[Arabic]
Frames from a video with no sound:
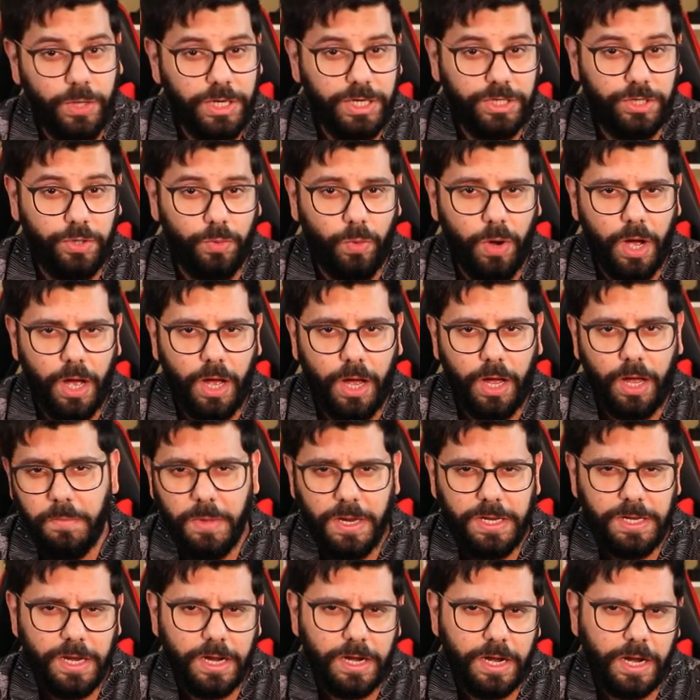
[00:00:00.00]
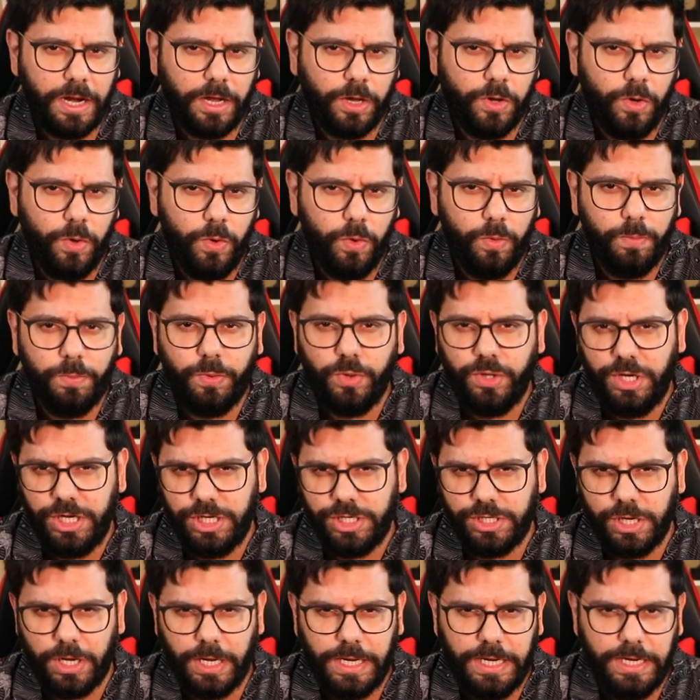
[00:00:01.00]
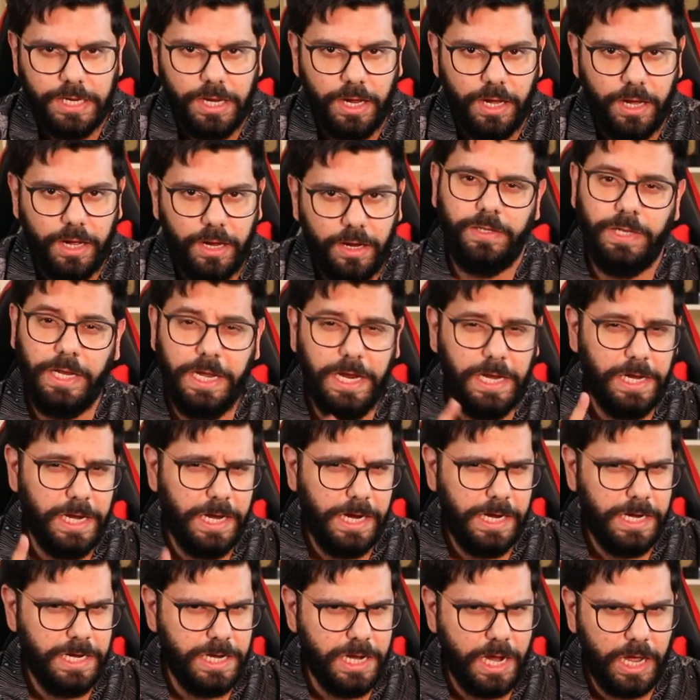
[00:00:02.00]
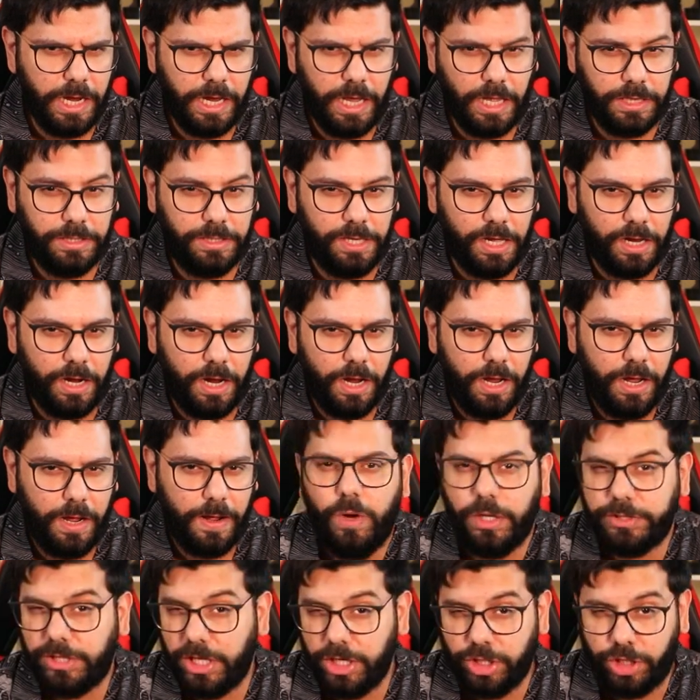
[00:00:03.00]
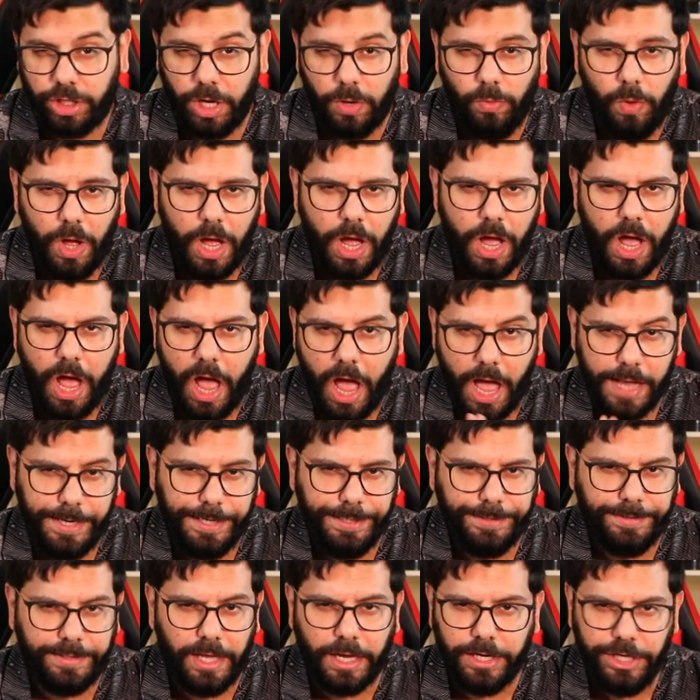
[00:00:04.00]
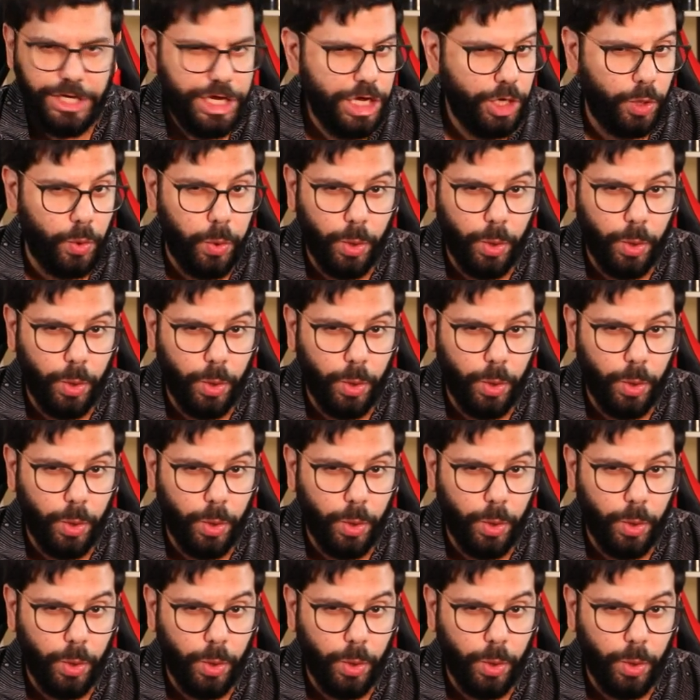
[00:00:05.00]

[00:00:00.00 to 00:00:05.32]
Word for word: كونيتشوا مننا جو بودي جاينا ليني ناغاترا واتاشوا اني تاني